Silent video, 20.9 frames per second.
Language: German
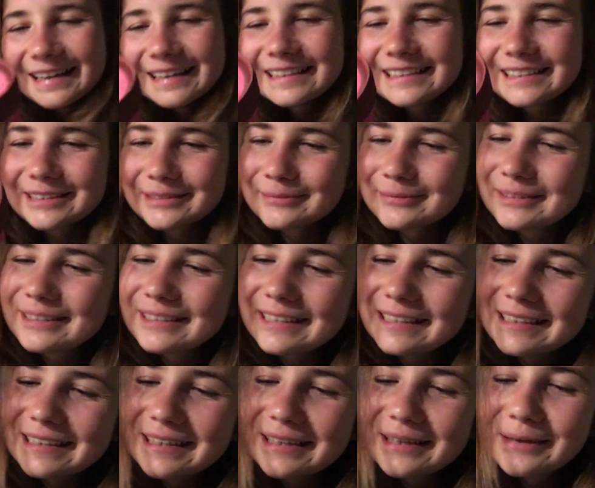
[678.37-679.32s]
Ich habe
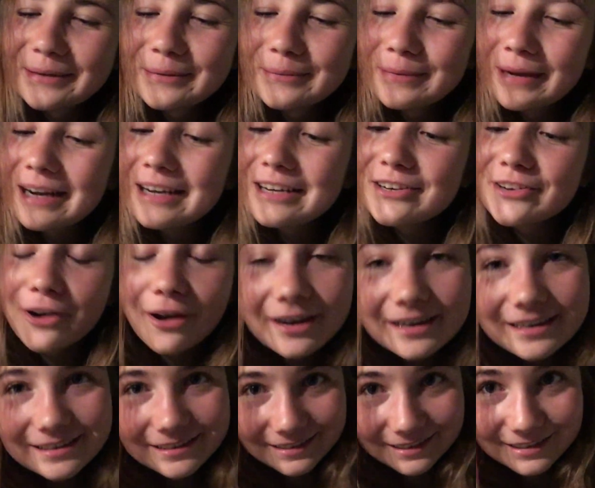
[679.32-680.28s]
hier ähm, ein
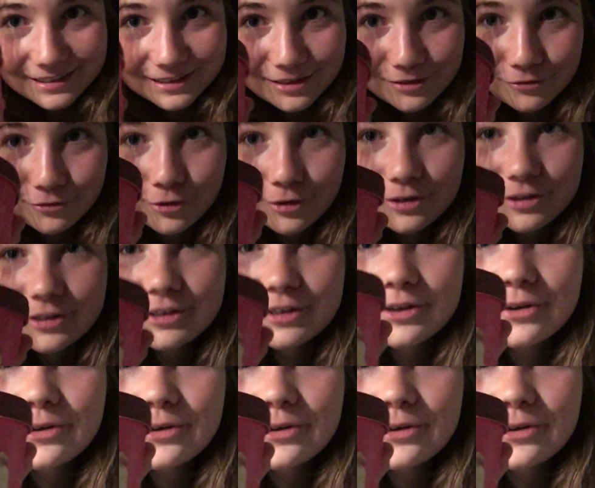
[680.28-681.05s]
neues gefunden